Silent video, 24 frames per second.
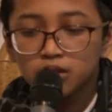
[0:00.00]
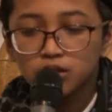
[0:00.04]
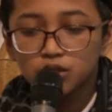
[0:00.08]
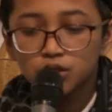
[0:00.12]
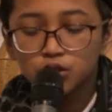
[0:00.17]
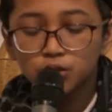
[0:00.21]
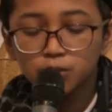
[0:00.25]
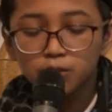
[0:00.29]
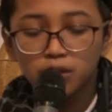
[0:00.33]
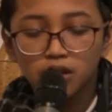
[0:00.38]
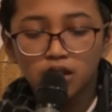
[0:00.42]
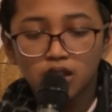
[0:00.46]

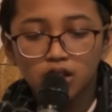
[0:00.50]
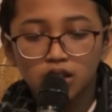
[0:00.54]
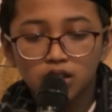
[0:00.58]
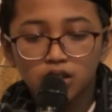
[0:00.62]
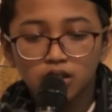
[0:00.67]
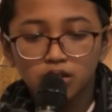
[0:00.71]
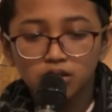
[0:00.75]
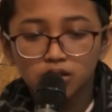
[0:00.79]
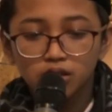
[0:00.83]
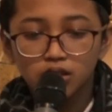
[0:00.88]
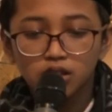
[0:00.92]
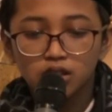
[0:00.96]

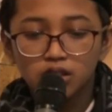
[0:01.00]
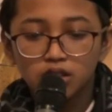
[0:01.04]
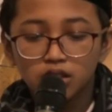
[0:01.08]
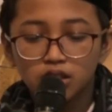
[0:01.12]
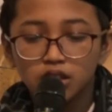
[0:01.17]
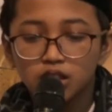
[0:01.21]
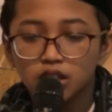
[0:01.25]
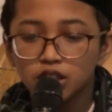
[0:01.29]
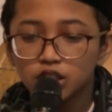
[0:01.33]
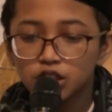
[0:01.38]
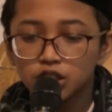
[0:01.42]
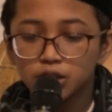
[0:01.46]

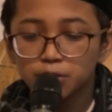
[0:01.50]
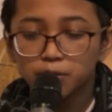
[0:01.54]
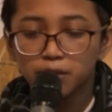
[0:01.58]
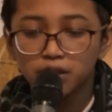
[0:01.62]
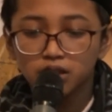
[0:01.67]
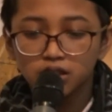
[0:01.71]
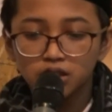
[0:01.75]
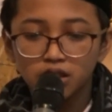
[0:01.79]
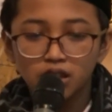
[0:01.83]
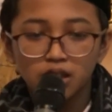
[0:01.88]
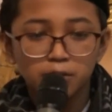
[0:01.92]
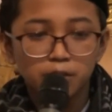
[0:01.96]
Subhanallah, ini
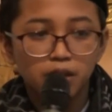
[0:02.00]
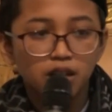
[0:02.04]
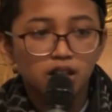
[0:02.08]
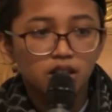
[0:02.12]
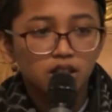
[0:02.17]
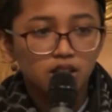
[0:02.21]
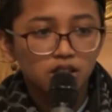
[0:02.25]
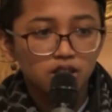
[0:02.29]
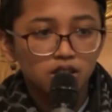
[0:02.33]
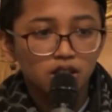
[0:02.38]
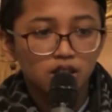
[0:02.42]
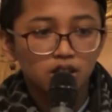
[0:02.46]
seperti abah
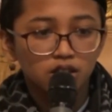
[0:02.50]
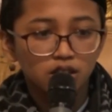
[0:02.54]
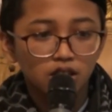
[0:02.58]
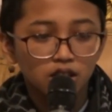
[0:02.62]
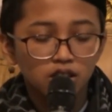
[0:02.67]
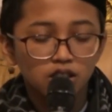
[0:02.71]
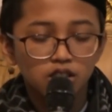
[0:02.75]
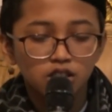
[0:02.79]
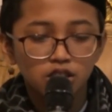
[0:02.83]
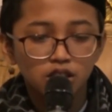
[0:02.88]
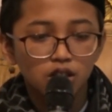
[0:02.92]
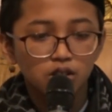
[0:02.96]
kita yang
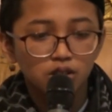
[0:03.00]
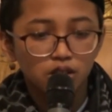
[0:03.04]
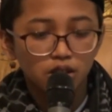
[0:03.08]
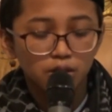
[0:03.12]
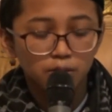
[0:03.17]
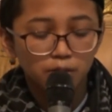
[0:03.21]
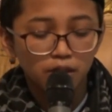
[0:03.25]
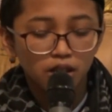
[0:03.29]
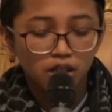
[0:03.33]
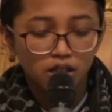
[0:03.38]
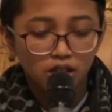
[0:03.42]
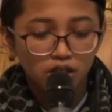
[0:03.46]
di tahun
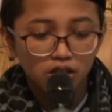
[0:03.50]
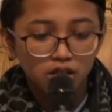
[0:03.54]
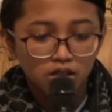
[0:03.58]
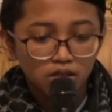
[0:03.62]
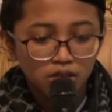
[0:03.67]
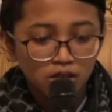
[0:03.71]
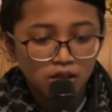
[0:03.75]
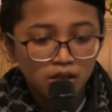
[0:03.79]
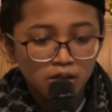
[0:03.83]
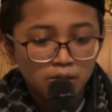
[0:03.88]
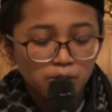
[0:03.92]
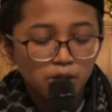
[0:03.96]
kemarin
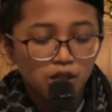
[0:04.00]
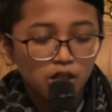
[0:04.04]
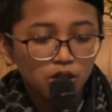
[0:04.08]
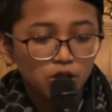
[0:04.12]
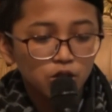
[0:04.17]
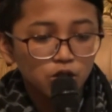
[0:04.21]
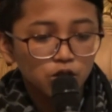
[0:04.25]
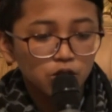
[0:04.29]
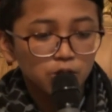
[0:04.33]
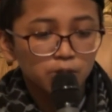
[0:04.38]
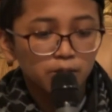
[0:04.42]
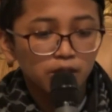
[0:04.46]

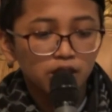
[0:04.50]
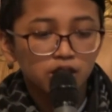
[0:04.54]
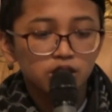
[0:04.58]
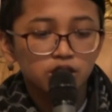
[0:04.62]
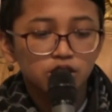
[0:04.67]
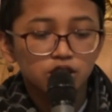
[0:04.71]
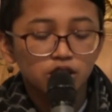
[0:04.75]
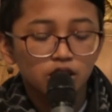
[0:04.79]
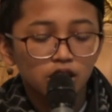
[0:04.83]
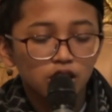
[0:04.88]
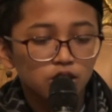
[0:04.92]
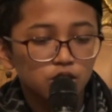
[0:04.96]
berkurban
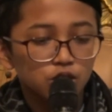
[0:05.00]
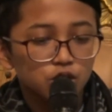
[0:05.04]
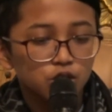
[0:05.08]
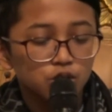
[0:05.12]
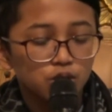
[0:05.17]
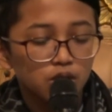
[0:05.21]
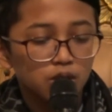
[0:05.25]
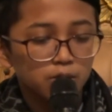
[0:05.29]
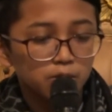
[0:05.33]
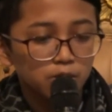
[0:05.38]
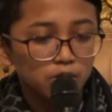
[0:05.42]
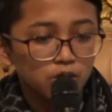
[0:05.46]
120
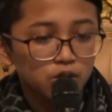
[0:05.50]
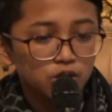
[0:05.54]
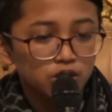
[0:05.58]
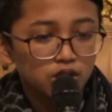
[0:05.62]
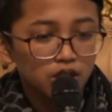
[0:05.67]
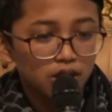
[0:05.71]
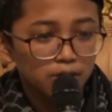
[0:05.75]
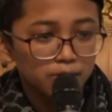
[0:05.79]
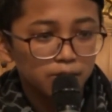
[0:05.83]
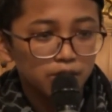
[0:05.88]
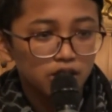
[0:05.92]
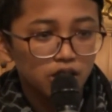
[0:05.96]

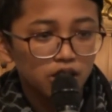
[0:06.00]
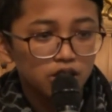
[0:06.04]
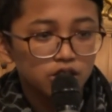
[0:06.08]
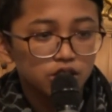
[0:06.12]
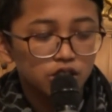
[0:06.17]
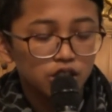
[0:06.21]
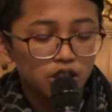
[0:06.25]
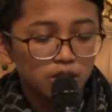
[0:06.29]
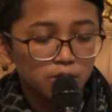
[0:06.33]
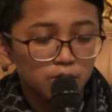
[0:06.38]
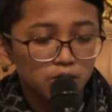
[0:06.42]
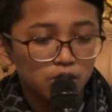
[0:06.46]
sapi dan
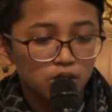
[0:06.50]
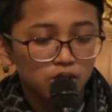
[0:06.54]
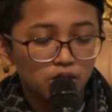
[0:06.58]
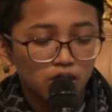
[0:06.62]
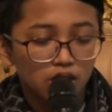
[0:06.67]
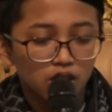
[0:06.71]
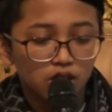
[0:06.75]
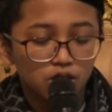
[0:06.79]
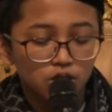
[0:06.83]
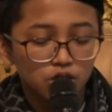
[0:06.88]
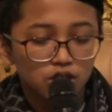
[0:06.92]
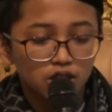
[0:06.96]

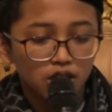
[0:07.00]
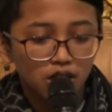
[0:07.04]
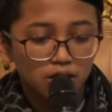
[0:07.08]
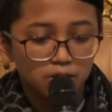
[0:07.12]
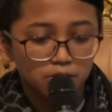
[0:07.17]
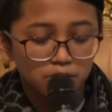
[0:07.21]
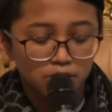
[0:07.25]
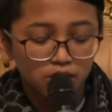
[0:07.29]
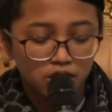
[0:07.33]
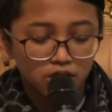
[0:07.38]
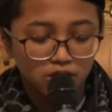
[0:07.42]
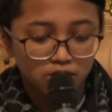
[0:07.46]
1200
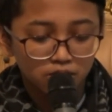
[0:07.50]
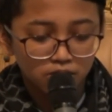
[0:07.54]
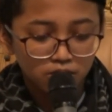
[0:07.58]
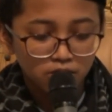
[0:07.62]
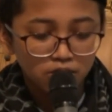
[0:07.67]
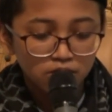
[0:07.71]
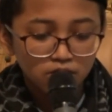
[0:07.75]
kambing.